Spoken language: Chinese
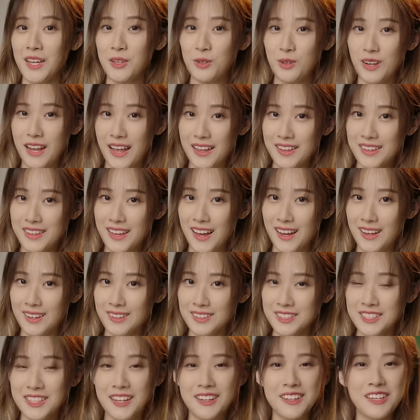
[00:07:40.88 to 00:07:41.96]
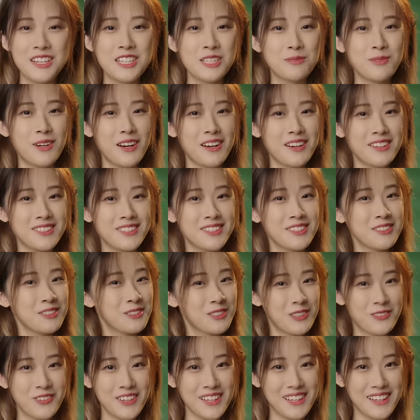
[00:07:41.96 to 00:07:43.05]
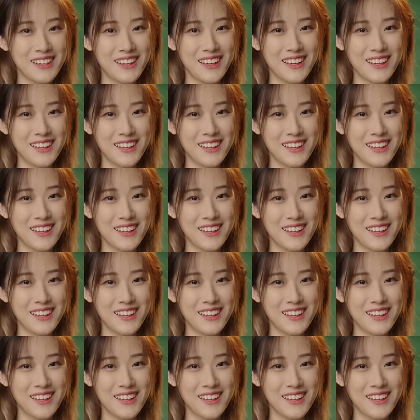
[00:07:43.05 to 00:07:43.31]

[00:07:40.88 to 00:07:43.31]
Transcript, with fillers: 有蓝牙，想连什么耳机随便连。